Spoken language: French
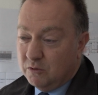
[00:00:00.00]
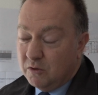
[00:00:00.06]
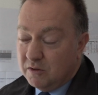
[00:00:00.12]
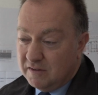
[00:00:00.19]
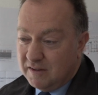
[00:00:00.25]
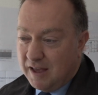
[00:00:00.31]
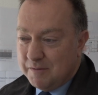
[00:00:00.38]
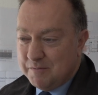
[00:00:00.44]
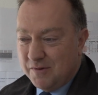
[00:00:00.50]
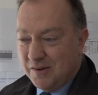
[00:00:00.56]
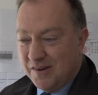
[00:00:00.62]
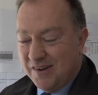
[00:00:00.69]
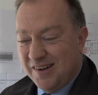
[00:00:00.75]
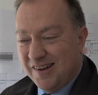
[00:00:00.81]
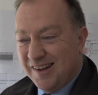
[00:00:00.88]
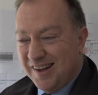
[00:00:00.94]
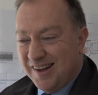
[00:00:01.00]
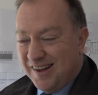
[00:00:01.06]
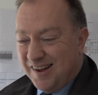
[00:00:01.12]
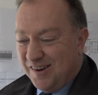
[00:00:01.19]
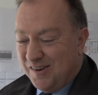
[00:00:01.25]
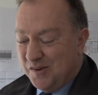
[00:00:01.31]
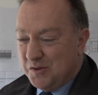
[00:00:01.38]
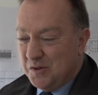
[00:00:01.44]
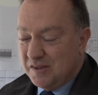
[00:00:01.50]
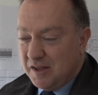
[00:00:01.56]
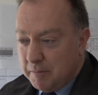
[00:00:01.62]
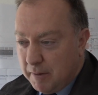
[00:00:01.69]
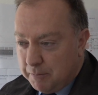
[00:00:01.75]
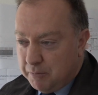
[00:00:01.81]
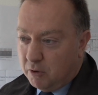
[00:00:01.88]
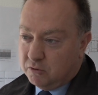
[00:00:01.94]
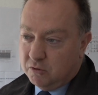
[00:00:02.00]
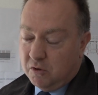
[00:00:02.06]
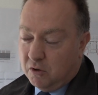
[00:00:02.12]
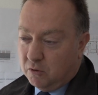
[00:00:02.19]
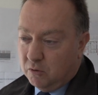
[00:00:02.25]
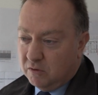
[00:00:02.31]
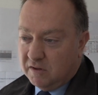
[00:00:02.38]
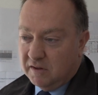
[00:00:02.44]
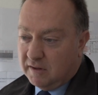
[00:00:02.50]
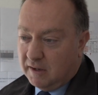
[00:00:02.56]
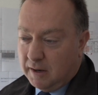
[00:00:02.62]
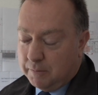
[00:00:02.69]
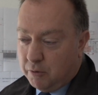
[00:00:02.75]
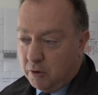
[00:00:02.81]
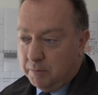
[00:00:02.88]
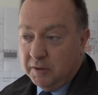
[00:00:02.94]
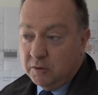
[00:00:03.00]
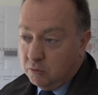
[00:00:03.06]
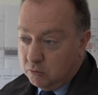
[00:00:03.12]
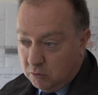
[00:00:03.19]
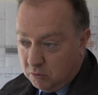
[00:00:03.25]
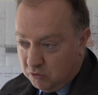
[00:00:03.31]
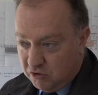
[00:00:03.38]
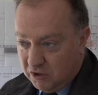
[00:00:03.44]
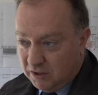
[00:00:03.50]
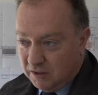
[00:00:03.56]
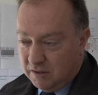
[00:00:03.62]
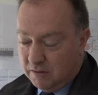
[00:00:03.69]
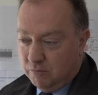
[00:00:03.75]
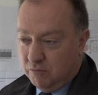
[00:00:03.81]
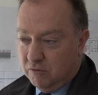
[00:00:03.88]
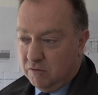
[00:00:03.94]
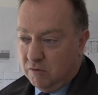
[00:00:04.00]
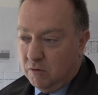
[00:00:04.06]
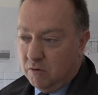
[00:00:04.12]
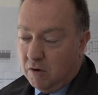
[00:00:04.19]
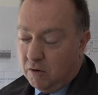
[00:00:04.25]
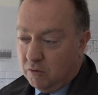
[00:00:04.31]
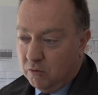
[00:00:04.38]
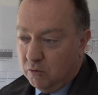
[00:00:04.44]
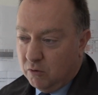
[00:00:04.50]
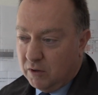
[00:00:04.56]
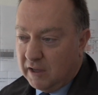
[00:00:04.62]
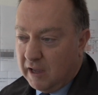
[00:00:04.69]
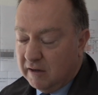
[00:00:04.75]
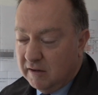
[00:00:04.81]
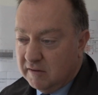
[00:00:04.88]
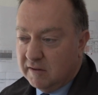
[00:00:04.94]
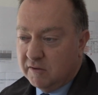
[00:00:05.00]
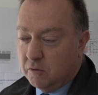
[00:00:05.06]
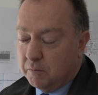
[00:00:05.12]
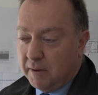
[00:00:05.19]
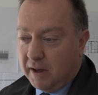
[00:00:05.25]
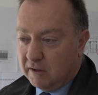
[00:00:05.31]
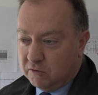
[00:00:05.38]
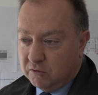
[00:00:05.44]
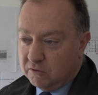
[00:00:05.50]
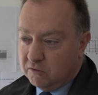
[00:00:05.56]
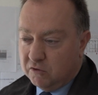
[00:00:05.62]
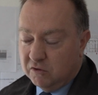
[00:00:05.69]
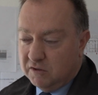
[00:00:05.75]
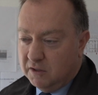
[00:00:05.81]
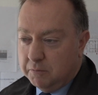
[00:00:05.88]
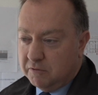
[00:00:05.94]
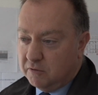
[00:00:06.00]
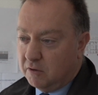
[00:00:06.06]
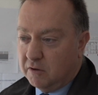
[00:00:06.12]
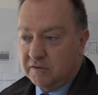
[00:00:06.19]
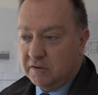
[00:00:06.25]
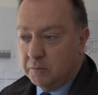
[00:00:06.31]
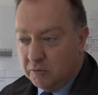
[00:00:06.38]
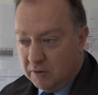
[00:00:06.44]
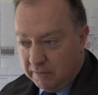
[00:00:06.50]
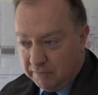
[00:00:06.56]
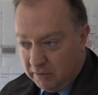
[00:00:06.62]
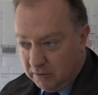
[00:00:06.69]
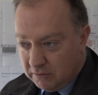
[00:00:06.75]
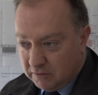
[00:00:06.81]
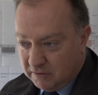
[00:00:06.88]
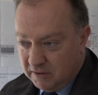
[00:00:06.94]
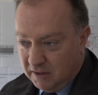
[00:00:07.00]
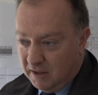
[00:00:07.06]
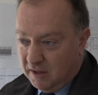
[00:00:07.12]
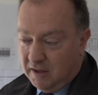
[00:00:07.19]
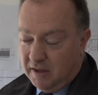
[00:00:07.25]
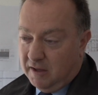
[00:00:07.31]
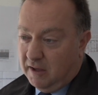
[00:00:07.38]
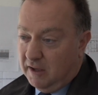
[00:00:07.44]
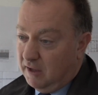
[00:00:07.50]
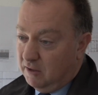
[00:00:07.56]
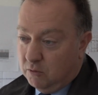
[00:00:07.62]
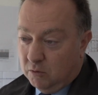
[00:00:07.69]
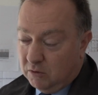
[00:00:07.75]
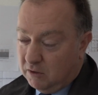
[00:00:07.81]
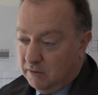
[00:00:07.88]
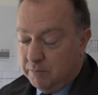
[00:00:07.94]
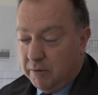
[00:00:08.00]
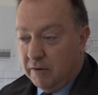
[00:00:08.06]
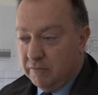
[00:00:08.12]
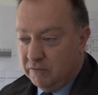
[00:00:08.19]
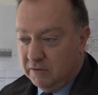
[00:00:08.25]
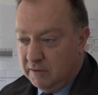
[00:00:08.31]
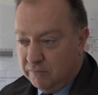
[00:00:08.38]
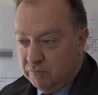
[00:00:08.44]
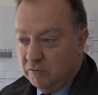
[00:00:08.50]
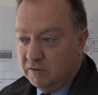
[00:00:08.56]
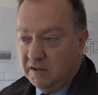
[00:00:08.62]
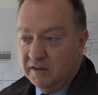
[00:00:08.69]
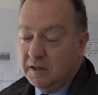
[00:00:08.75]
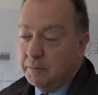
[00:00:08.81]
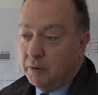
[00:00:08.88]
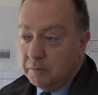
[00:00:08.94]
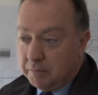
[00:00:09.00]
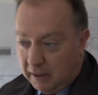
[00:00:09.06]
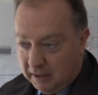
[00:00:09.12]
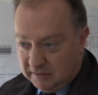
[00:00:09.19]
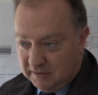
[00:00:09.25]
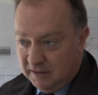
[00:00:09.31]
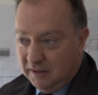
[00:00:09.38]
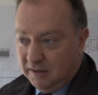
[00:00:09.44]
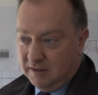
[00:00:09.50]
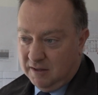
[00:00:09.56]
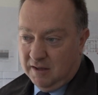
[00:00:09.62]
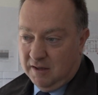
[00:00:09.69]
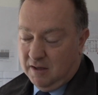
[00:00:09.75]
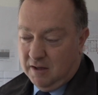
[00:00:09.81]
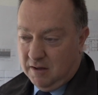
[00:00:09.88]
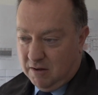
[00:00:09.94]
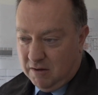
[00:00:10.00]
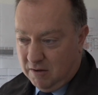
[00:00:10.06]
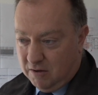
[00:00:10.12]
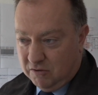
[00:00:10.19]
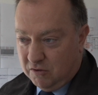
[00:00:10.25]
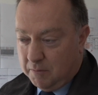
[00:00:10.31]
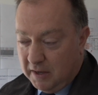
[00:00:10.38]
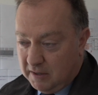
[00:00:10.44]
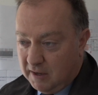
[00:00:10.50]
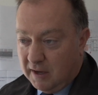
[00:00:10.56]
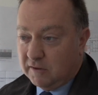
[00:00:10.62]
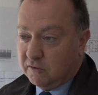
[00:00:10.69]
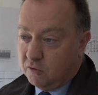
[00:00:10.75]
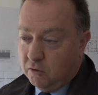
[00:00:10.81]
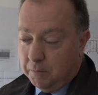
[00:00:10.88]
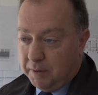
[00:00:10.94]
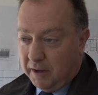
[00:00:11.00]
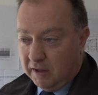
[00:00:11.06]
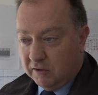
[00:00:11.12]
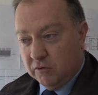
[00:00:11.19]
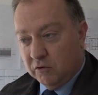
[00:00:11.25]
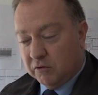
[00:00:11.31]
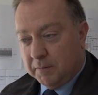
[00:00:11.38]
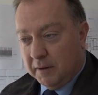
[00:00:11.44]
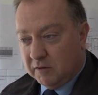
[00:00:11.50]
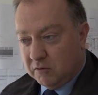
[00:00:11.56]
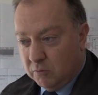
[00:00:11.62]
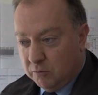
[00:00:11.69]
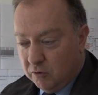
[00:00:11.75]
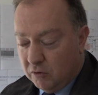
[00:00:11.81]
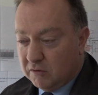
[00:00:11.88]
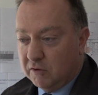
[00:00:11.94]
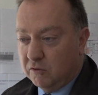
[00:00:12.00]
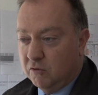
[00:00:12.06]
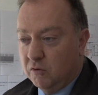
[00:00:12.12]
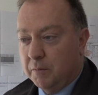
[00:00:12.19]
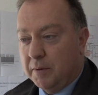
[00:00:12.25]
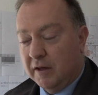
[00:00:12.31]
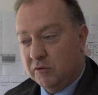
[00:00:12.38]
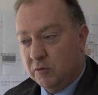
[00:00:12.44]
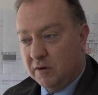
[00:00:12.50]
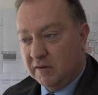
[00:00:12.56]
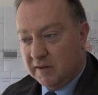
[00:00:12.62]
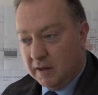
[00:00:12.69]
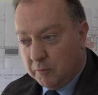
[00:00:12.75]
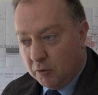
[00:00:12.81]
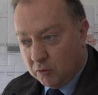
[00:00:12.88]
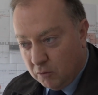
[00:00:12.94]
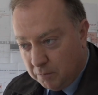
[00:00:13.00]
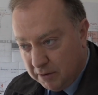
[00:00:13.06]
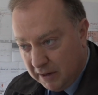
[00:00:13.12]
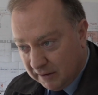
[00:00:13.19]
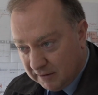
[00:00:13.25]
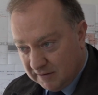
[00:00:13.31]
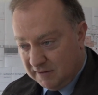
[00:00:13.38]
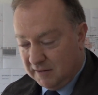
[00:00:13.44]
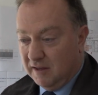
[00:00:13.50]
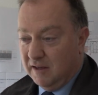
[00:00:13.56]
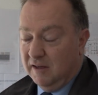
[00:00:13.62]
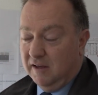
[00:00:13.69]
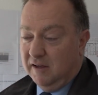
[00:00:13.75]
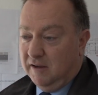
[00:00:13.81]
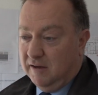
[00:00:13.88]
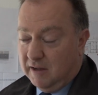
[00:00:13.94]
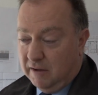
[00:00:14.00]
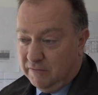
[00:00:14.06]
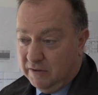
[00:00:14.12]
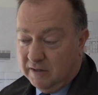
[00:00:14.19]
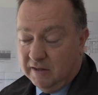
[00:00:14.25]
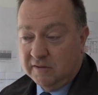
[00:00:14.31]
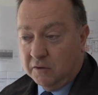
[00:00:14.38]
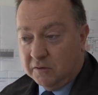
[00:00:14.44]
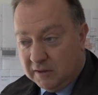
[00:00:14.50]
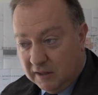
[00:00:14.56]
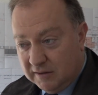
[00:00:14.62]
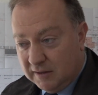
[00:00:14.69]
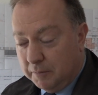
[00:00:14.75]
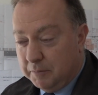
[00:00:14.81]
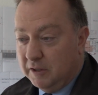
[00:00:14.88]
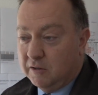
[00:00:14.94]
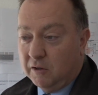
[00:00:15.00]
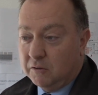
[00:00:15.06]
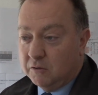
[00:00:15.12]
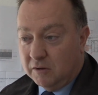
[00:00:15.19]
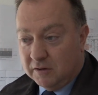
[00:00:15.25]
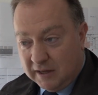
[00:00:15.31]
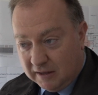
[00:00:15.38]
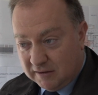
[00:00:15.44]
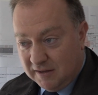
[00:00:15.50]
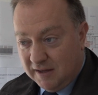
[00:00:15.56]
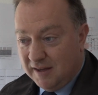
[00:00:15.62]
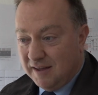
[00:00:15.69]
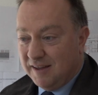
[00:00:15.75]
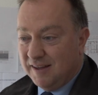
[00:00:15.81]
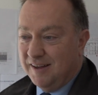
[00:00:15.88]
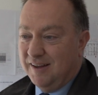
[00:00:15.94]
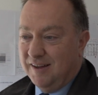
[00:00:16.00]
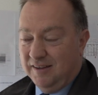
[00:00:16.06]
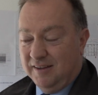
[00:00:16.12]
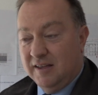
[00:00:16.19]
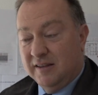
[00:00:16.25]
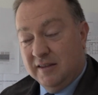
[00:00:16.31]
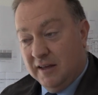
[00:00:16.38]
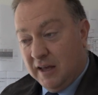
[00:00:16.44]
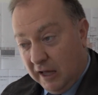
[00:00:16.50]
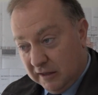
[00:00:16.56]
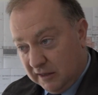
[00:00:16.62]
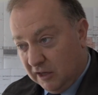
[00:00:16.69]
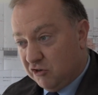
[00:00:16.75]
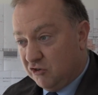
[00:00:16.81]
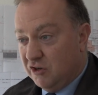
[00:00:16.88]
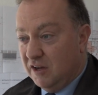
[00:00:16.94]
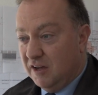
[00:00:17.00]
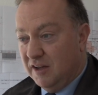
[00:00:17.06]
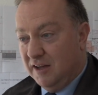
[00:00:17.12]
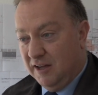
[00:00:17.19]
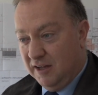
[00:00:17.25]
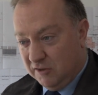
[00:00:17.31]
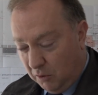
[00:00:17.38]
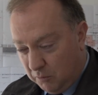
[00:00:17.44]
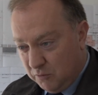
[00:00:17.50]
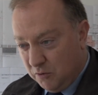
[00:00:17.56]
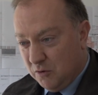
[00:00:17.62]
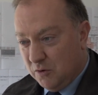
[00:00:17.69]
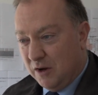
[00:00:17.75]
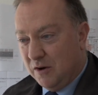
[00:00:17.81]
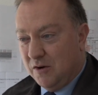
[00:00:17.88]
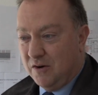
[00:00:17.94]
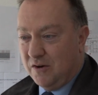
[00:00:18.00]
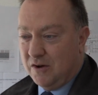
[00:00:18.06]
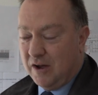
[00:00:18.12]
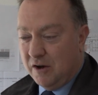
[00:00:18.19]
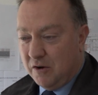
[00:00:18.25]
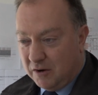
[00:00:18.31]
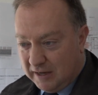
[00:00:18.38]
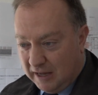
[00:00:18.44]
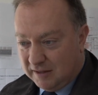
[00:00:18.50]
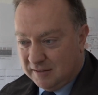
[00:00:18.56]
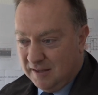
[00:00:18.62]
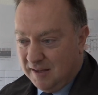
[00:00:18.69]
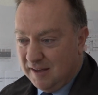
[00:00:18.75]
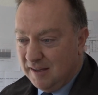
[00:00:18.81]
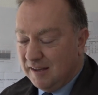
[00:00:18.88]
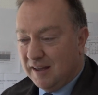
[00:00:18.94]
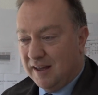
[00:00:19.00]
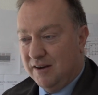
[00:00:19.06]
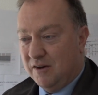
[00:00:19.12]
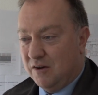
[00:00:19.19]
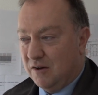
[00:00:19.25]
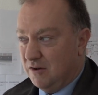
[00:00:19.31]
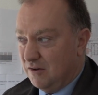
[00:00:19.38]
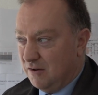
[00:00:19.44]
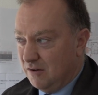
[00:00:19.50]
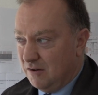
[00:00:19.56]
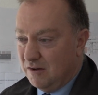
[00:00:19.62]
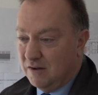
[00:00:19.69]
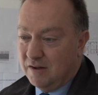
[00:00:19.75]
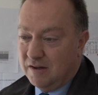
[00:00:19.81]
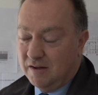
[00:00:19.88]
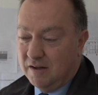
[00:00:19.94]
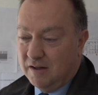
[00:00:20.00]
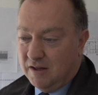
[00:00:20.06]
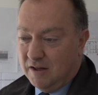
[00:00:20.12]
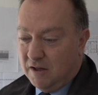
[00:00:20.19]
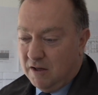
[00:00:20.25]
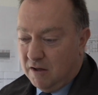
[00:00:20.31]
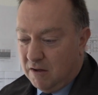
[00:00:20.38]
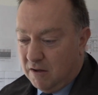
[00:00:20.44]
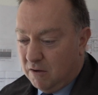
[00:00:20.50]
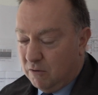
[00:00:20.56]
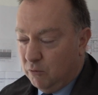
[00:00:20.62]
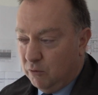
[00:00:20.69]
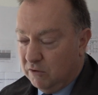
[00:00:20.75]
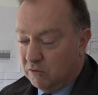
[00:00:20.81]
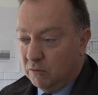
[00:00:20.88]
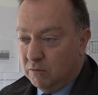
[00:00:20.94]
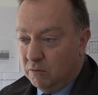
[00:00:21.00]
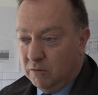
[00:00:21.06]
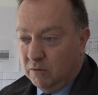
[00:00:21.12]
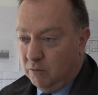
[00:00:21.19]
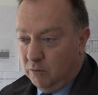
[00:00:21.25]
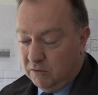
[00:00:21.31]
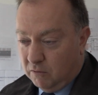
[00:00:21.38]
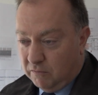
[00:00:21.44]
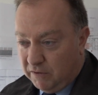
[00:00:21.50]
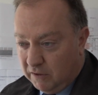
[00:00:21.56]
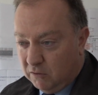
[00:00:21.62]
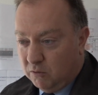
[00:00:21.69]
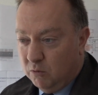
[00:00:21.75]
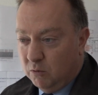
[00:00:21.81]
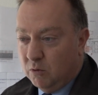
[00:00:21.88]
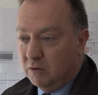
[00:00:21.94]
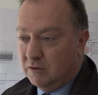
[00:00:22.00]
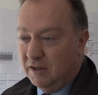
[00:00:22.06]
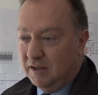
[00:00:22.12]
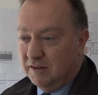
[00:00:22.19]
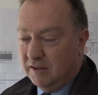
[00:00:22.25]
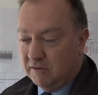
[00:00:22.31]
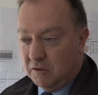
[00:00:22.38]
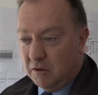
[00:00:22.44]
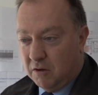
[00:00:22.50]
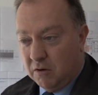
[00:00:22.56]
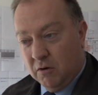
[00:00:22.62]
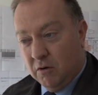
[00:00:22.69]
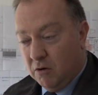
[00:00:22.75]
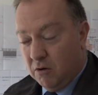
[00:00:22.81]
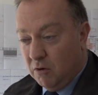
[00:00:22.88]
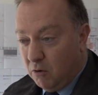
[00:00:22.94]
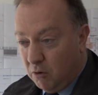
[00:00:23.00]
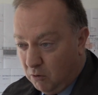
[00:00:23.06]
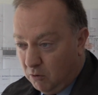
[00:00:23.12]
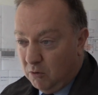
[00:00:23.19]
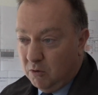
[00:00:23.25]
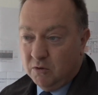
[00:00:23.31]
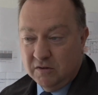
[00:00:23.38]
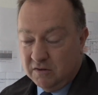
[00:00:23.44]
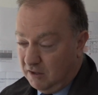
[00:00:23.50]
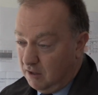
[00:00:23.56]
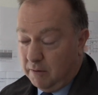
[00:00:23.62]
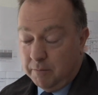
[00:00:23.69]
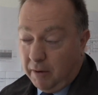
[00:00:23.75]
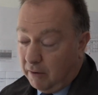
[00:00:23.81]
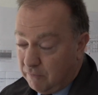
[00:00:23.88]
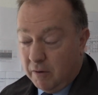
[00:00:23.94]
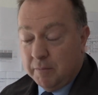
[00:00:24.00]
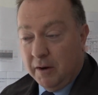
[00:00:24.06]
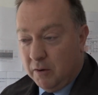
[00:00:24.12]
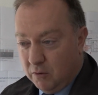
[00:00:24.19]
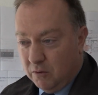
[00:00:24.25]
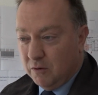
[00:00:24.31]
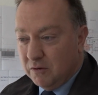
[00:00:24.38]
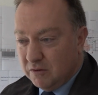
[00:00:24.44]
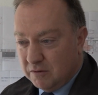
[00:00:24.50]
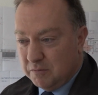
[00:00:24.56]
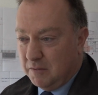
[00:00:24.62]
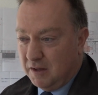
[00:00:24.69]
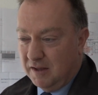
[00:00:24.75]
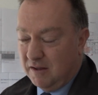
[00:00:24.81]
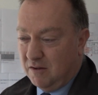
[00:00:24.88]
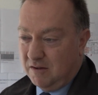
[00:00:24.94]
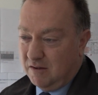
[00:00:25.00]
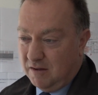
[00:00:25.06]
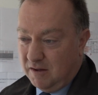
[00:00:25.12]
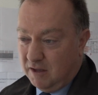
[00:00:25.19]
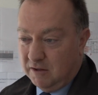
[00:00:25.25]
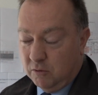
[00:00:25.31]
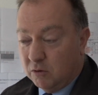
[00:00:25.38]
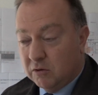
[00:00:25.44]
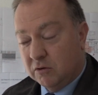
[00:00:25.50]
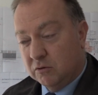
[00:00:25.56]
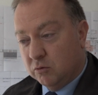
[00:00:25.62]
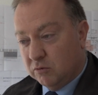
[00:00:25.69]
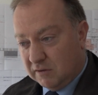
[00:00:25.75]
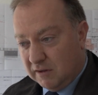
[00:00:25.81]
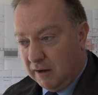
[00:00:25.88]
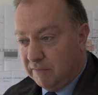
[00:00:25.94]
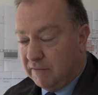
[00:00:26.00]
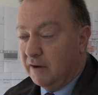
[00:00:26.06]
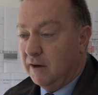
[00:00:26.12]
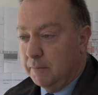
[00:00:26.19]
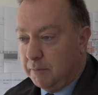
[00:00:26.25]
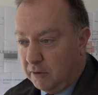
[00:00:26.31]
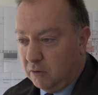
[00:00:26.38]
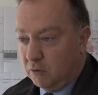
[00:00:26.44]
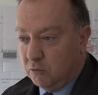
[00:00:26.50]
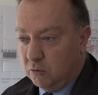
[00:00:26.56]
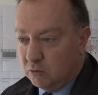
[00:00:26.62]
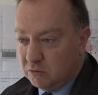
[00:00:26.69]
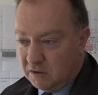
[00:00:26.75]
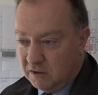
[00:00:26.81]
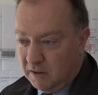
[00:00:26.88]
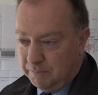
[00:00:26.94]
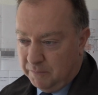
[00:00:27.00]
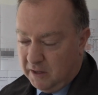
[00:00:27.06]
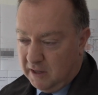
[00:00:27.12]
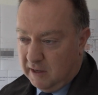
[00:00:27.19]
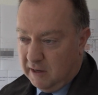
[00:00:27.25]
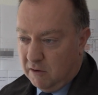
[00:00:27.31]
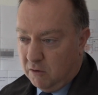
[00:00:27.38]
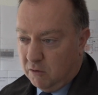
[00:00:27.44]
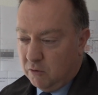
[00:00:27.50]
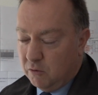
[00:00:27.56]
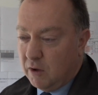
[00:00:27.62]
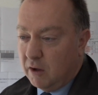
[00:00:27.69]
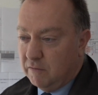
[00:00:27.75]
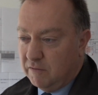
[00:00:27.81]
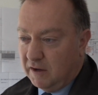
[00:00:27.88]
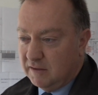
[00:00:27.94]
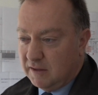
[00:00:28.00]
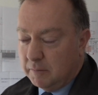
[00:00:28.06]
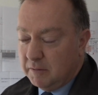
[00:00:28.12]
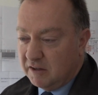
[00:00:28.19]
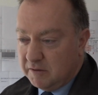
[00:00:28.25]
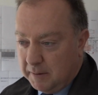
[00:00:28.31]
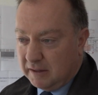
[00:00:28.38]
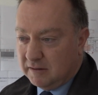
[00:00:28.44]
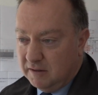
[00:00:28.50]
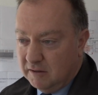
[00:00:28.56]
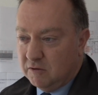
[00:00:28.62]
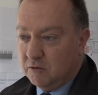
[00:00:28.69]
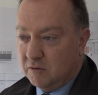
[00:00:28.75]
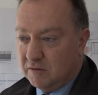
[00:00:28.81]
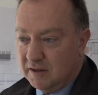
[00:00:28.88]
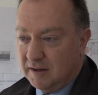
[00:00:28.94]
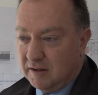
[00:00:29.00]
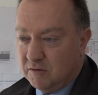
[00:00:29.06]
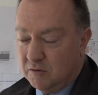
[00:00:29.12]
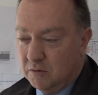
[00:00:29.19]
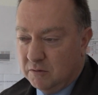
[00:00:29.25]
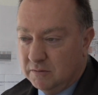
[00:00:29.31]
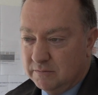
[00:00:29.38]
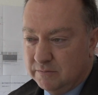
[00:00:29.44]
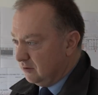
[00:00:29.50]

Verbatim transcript: deuxième, euh, le deuxième apport de l'ANRU, c'est un apport méthodologique, puisque l'ANRU réalise des opérations de ce type sur l'ensemble de la France et donc ils peuvent diffuser des bonnes pratiques euh, de manière à ce que l'opération se passe au mieux. C'est une opération extrêmement complexe. Il y avait des centaines d'habitants dans le quartier qui étaient attachés, et tant mieux, à leur, à leur quartier, à leur, euh, euh, où, ils ont, ils ont vécu des, heures heureuses et parfois malheureuses. Mais, et donc tout cela, il fallait le prendre en compte. Et l'ANRU a une véritable expertise sur ces questions.